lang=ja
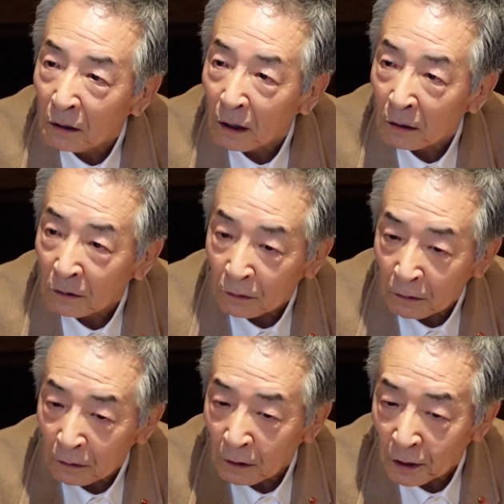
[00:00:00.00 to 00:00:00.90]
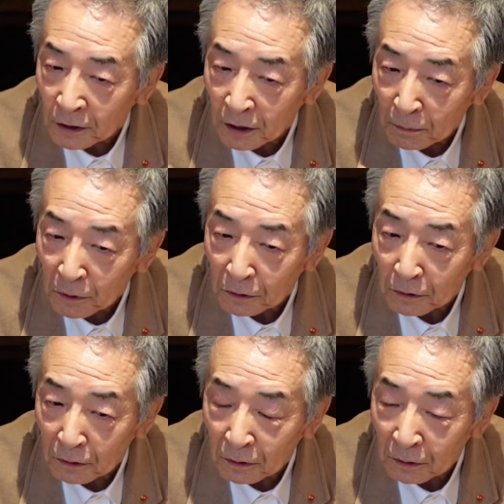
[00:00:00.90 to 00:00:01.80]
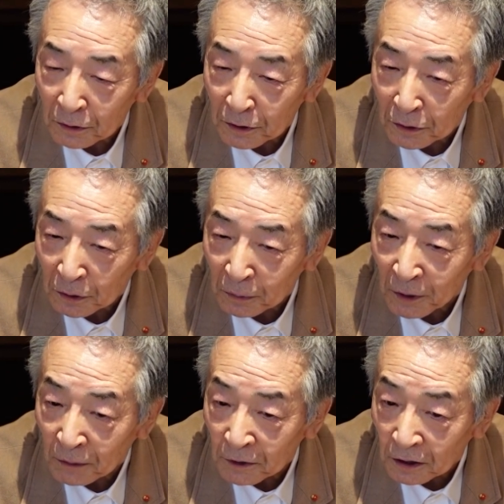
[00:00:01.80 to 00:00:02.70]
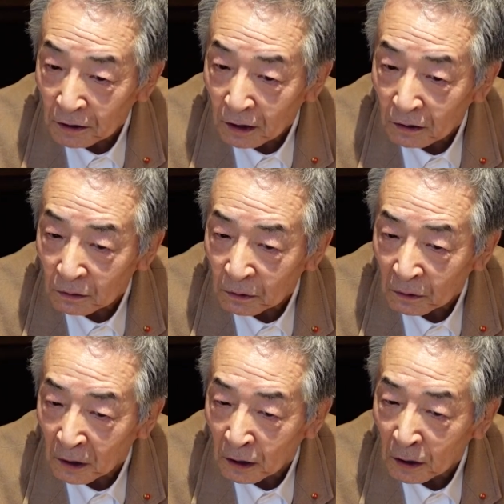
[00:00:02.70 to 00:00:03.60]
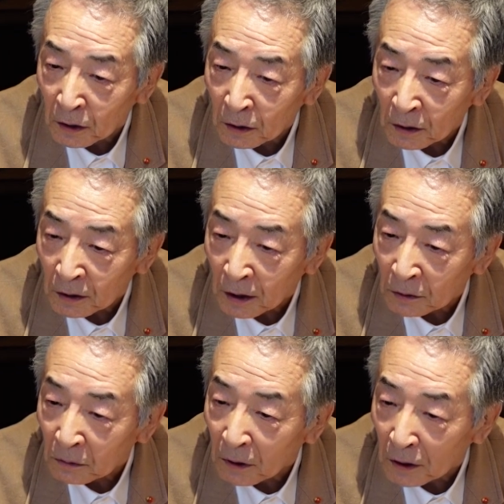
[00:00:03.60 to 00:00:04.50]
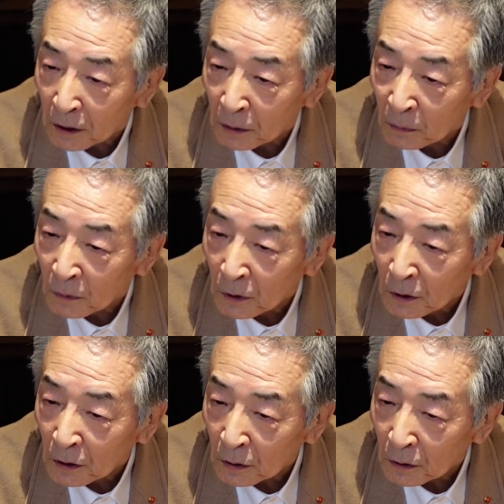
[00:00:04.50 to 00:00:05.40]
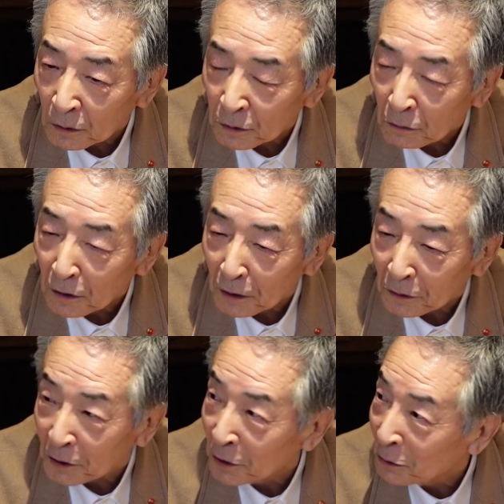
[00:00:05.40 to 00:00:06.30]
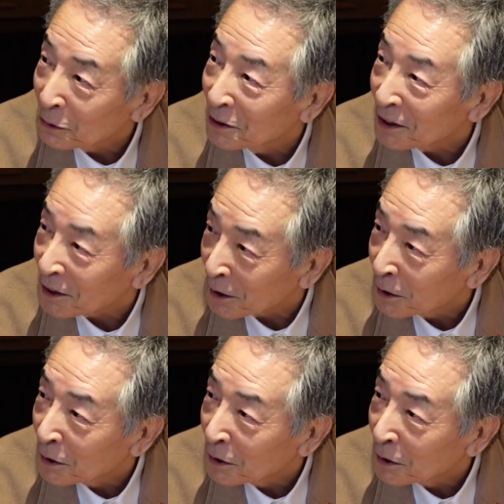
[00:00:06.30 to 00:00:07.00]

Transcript: の会社辞めると同時にそれも辞めちゃったっていうことがなんかどっかで不足感として残っててね、